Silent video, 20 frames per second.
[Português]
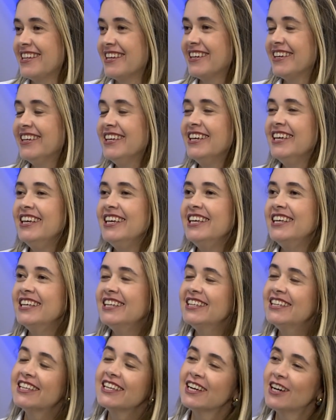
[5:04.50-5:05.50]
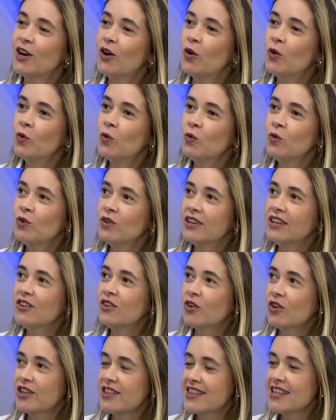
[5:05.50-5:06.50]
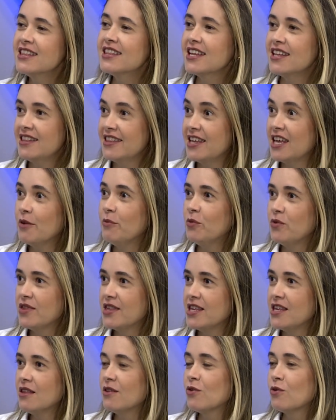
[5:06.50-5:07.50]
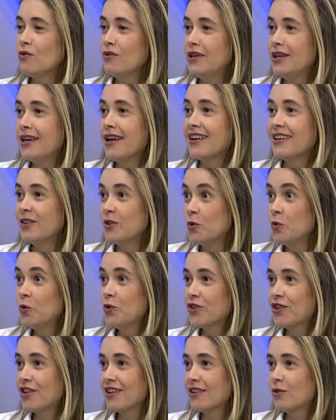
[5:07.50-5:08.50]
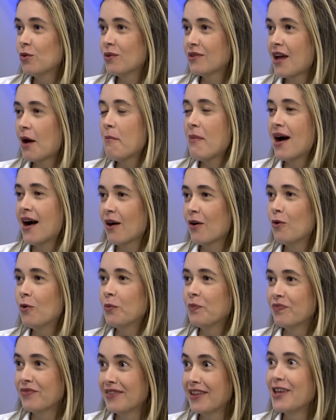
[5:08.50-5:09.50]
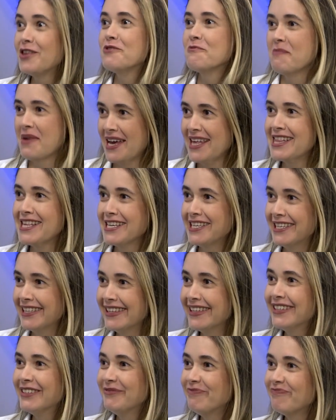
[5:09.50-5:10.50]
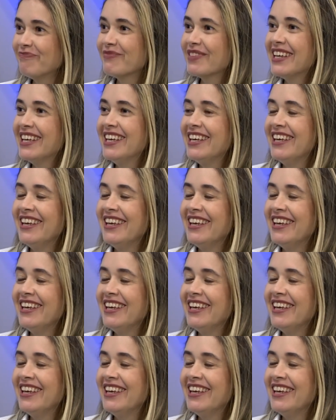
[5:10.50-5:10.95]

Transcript: né? Então, nós entendemos isso e a indústria do tabaco entende mais ainda. Uhum.